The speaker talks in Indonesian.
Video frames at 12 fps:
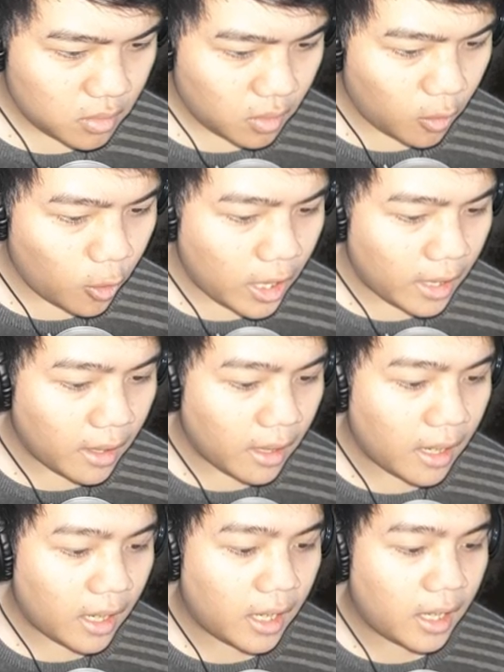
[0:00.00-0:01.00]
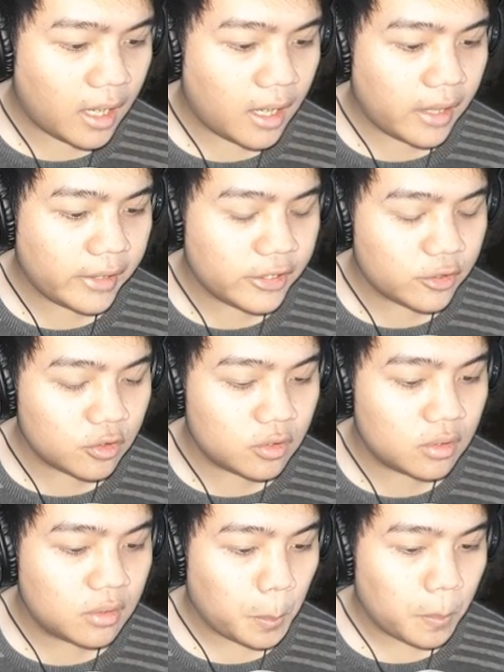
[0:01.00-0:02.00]
wala, oh, ini
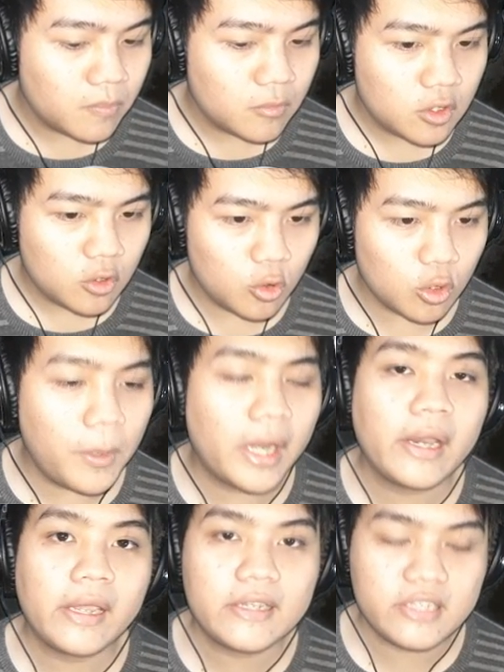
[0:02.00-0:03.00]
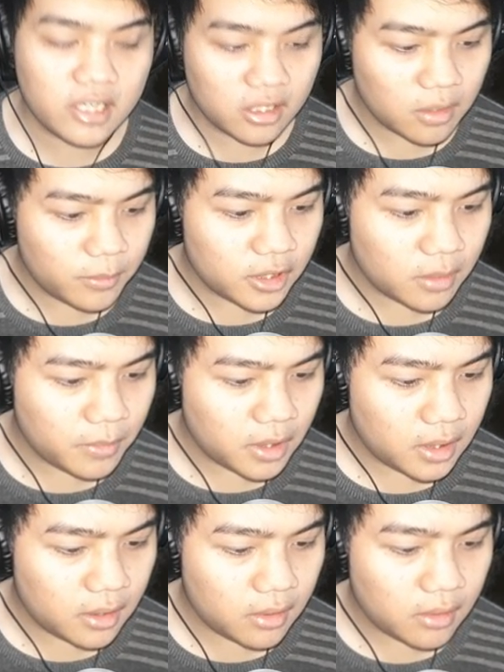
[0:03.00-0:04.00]
tuh urban legend
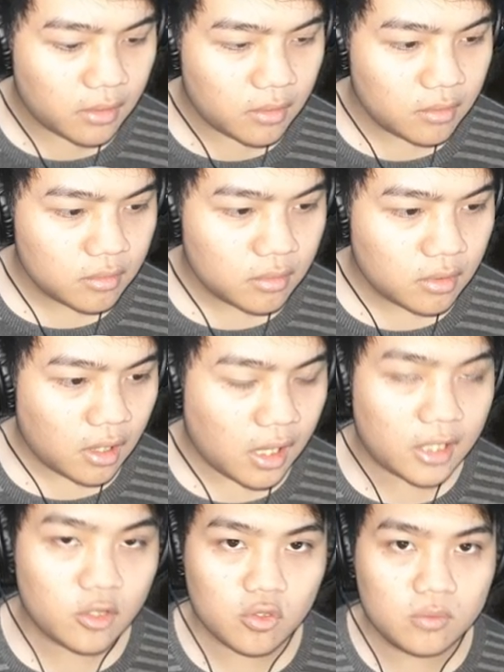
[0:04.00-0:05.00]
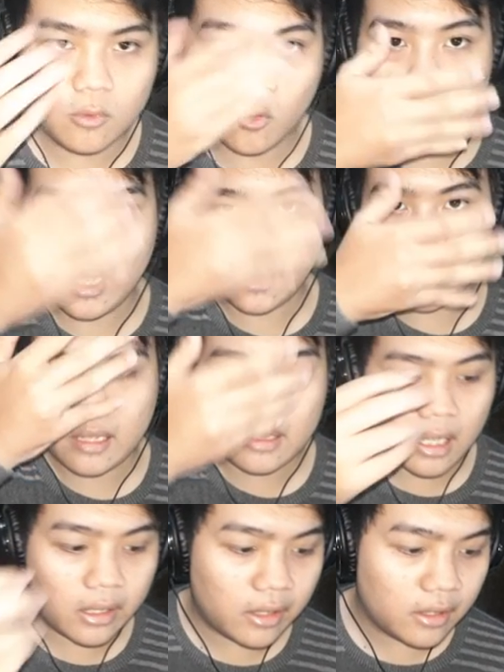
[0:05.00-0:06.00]
teman-teman. Hantu muka
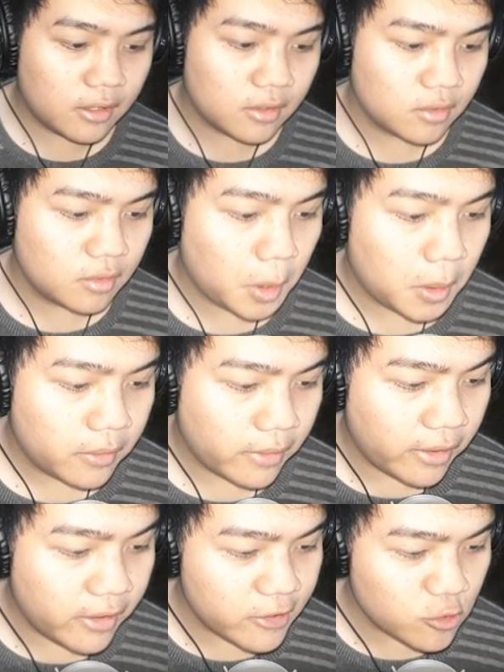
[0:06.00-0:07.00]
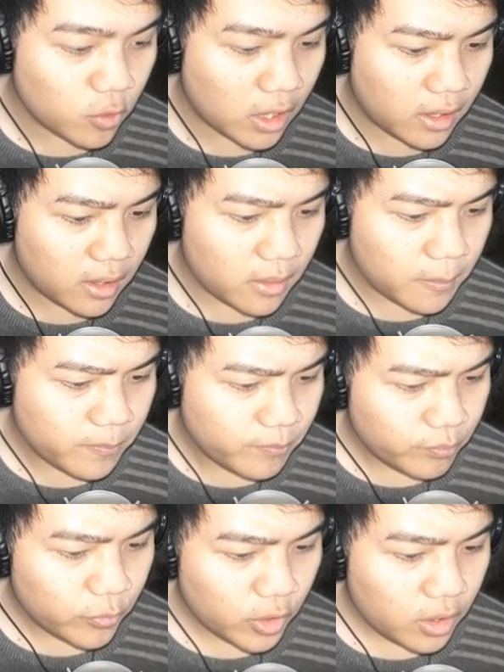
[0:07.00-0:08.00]
rata ya. Jadi dia suka
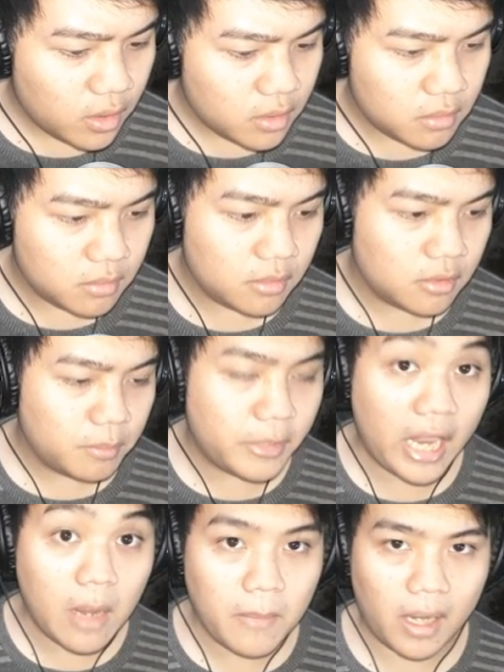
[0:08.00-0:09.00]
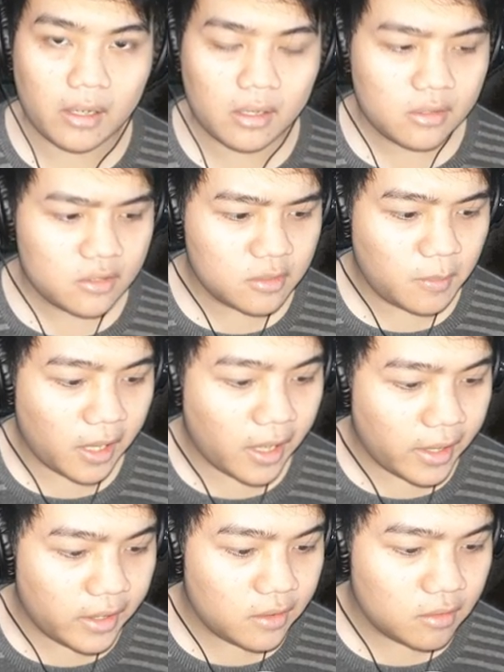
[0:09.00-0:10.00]
menyamar
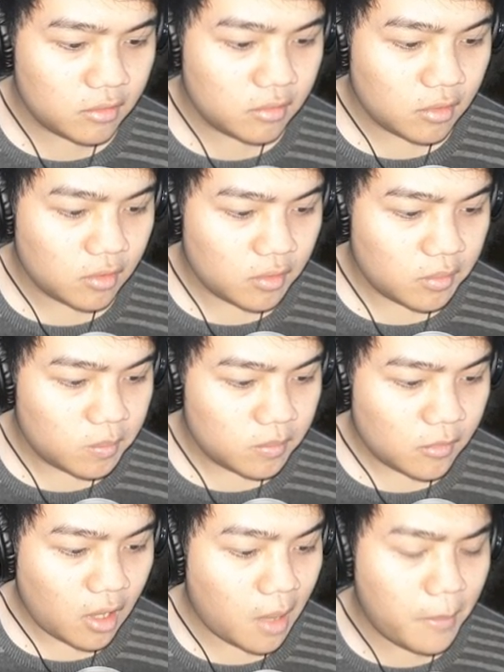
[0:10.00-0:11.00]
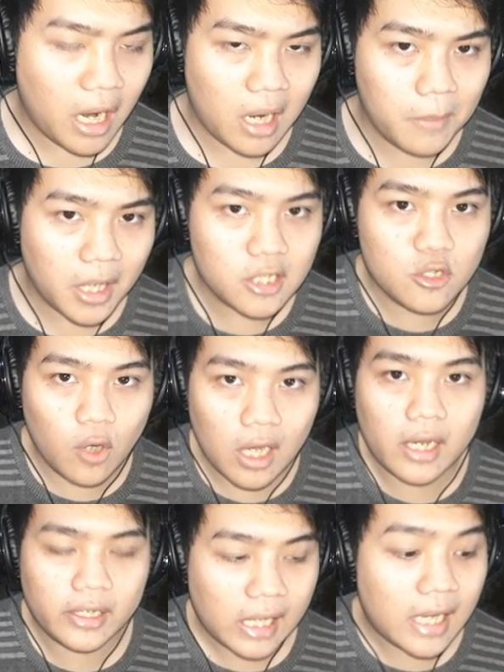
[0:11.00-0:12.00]
sebagai abang-abang
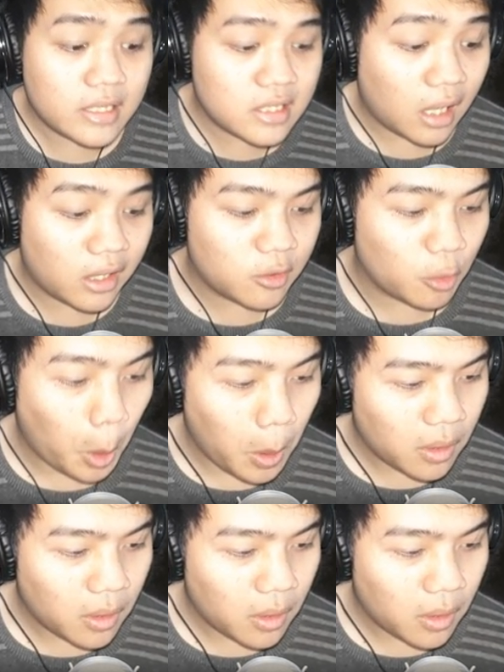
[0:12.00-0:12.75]
jualan kacang gitu loh.